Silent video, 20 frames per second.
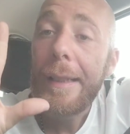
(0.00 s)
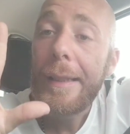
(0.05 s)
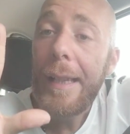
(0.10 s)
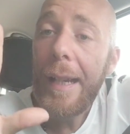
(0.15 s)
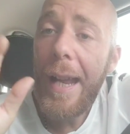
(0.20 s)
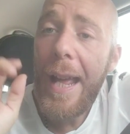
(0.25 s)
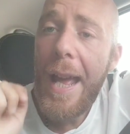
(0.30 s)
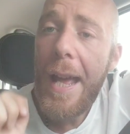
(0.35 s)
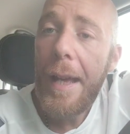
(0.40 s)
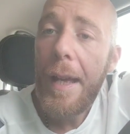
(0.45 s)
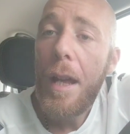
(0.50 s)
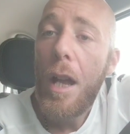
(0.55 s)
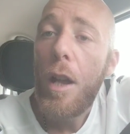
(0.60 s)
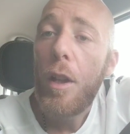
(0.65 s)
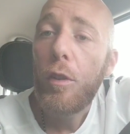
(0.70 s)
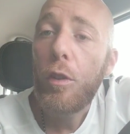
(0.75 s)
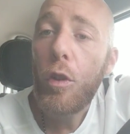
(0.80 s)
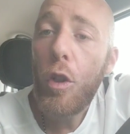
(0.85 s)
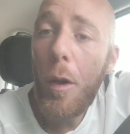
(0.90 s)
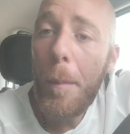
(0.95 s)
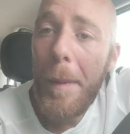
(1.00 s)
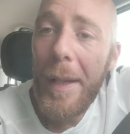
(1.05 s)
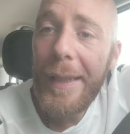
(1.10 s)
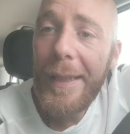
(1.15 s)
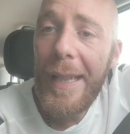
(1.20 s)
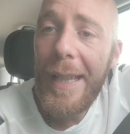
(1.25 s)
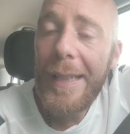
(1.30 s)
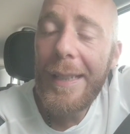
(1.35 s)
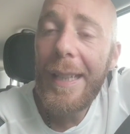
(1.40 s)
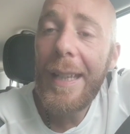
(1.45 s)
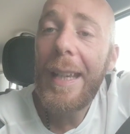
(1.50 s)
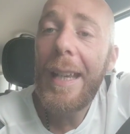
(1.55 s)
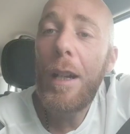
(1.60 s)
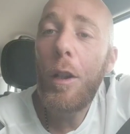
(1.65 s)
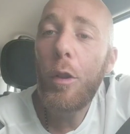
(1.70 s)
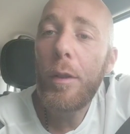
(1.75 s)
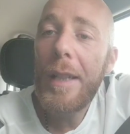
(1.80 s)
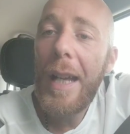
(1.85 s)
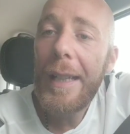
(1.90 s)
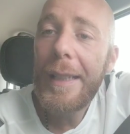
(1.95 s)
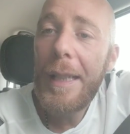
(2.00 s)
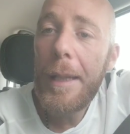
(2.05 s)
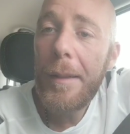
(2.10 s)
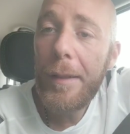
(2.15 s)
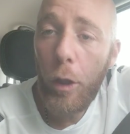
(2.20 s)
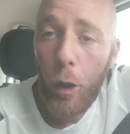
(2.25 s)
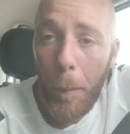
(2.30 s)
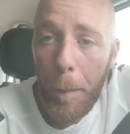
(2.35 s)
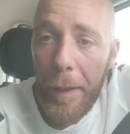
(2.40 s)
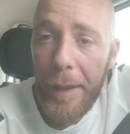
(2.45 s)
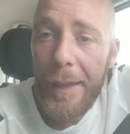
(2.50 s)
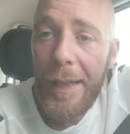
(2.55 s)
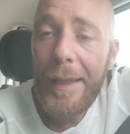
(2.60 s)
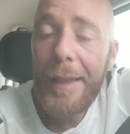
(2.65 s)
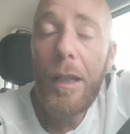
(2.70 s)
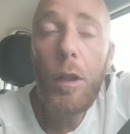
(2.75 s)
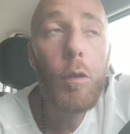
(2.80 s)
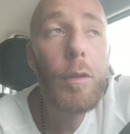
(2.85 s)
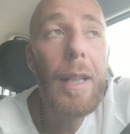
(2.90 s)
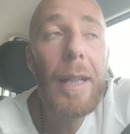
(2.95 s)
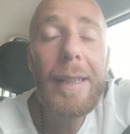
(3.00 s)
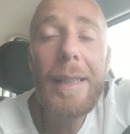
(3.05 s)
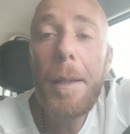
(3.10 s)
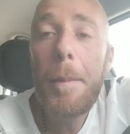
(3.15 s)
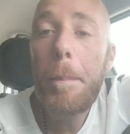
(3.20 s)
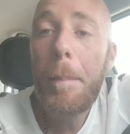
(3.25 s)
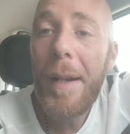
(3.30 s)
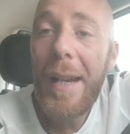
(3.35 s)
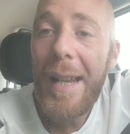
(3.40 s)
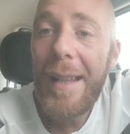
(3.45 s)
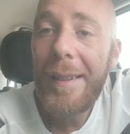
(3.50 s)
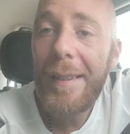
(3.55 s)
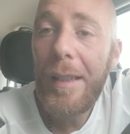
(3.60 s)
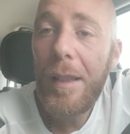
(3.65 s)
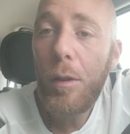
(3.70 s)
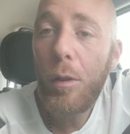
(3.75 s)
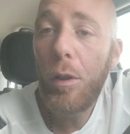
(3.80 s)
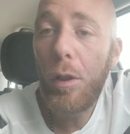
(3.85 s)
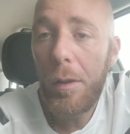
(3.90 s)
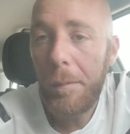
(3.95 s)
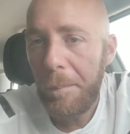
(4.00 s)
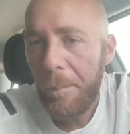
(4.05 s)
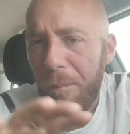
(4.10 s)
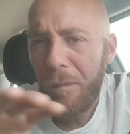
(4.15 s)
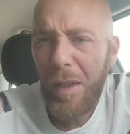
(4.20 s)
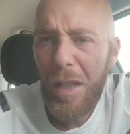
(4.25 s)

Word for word: 3. Scommettete che lo date, se lo prendete lo date in prestito